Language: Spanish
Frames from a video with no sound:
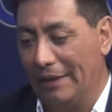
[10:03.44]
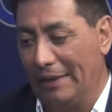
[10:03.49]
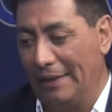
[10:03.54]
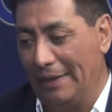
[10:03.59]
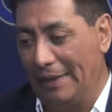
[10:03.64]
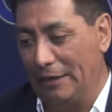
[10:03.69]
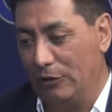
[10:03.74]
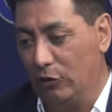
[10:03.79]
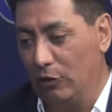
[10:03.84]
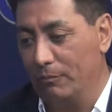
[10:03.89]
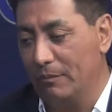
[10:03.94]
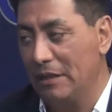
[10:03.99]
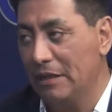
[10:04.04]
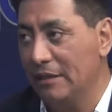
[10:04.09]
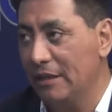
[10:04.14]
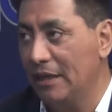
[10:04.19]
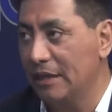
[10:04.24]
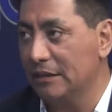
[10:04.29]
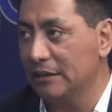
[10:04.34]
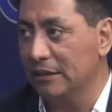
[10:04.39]
el
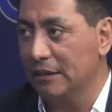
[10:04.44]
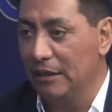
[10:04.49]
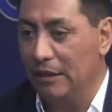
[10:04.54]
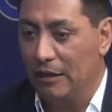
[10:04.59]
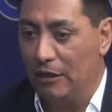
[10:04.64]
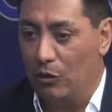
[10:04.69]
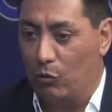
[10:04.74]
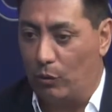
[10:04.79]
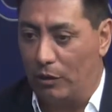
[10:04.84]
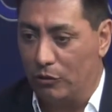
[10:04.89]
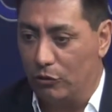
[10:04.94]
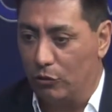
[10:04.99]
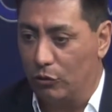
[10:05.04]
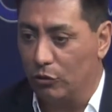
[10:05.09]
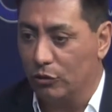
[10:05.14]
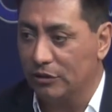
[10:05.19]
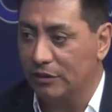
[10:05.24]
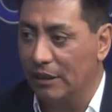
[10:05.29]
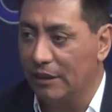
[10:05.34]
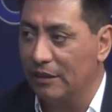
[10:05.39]
2013, cuando
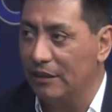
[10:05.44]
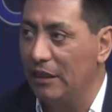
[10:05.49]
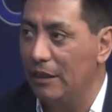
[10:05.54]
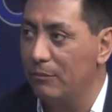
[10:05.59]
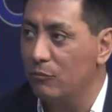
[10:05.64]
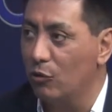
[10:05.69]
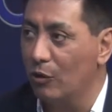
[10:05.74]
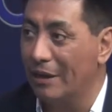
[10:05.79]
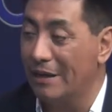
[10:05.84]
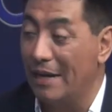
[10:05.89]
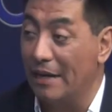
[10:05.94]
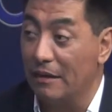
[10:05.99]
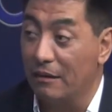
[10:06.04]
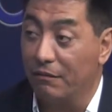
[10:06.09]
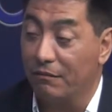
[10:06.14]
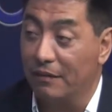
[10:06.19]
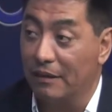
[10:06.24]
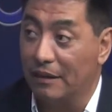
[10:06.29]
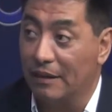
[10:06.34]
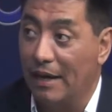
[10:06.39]
conseguimos
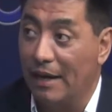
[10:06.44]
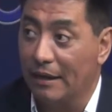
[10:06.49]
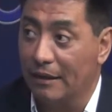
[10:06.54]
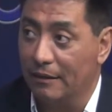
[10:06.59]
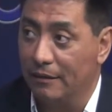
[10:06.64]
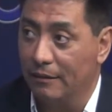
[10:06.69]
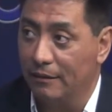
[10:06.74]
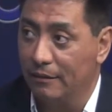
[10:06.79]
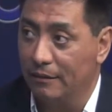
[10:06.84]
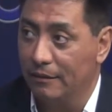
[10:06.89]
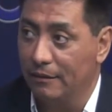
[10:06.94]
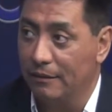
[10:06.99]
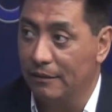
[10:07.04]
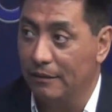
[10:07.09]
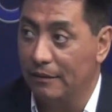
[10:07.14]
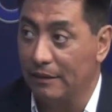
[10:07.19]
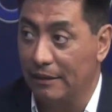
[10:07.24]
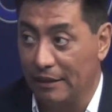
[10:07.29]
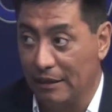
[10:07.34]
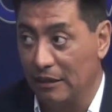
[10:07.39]
clarificar,
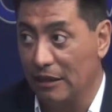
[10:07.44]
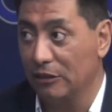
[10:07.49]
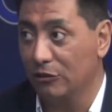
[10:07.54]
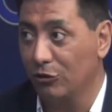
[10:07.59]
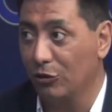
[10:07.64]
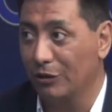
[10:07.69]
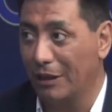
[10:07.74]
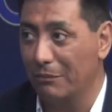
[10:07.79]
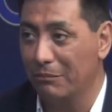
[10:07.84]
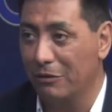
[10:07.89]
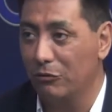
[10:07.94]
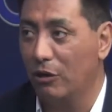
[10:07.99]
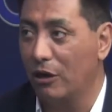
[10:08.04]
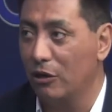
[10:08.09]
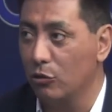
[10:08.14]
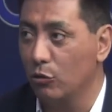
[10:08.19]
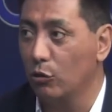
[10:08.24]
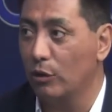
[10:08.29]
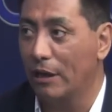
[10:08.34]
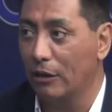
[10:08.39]
y en eso también nos
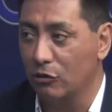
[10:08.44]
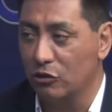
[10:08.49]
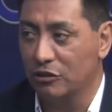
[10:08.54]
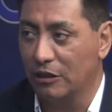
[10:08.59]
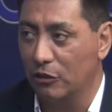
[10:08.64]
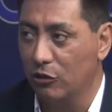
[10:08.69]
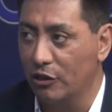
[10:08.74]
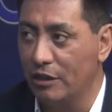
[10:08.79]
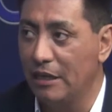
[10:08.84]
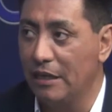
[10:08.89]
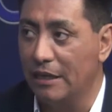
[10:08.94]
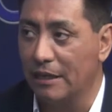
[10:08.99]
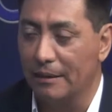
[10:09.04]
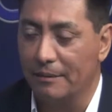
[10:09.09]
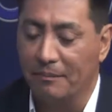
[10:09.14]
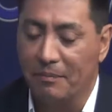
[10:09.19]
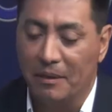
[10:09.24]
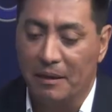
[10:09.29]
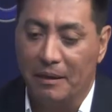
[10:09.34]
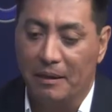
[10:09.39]
ayudó la Contraloría,
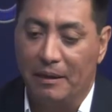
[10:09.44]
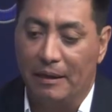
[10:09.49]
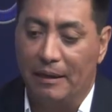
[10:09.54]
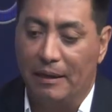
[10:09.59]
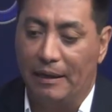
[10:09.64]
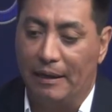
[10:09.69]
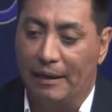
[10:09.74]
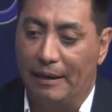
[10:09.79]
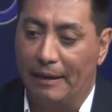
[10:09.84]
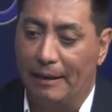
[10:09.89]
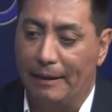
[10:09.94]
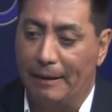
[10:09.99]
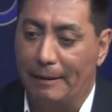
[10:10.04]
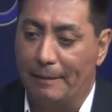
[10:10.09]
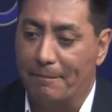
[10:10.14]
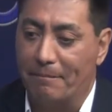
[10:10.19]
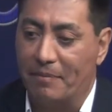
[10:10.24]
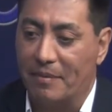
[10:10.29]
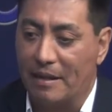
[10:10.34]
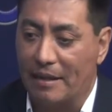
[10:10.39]

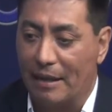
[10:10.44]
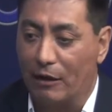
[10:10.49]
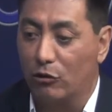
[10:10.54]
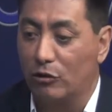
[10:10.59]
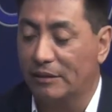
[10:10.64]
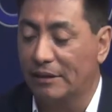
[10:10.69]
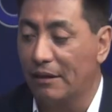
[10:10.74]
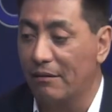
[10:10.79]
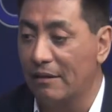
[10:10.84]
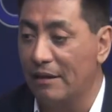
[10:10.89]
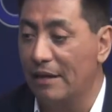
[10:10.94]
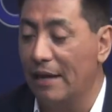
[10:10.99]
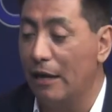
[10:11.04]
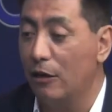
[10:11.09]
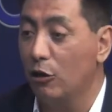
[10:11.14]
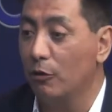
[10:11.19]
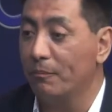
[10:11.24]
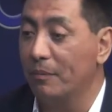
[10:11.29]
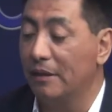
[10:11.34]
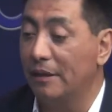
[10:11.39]
eh, la contabilidad
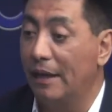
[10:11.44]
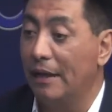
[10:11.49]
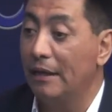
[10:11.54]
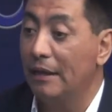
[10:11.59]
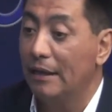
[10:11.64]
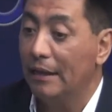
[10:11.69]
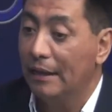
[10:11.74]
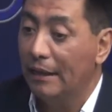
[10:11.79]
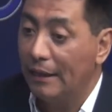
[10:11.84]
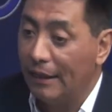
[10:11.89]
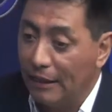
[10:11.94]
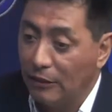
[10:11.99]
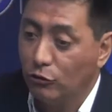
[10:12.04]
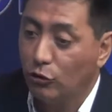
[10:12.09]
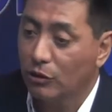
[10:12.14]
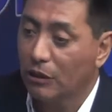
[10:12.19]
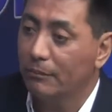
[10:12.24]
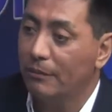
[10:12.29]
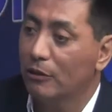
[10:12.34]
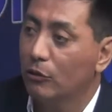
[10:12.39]
del hospital,
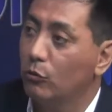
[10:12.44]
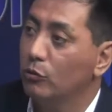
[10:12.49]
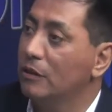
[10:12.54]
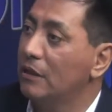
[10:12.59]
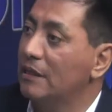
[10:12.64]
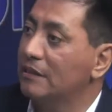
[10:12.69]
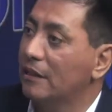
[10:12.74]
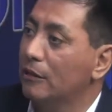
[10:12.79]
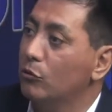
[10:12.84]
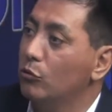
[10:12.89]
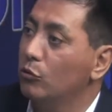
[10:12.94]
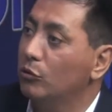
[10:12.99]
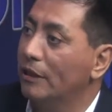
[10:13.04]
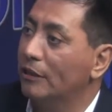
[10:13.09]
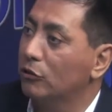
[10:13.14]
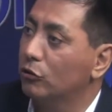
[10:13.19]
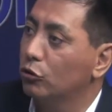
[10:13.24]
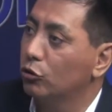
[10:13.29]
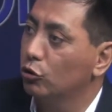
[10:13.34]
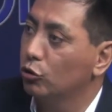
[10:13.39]
eso repercute en la salud
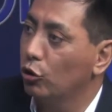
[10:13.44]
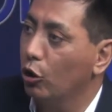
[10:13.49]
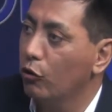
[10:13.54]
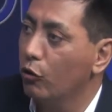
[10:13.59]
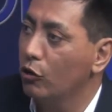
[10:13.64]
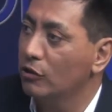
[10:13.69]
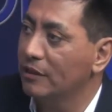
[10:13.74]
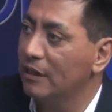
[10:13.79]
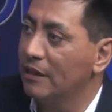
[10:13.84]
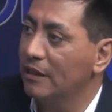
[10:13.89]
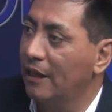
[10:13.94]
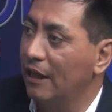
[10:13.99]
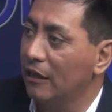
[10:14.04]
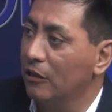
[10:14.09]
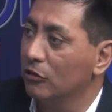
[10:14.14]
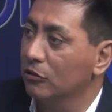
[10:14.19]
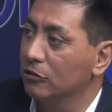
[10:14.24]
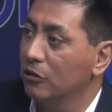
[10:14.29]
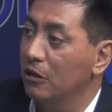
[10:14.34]
de todos los aliqueños.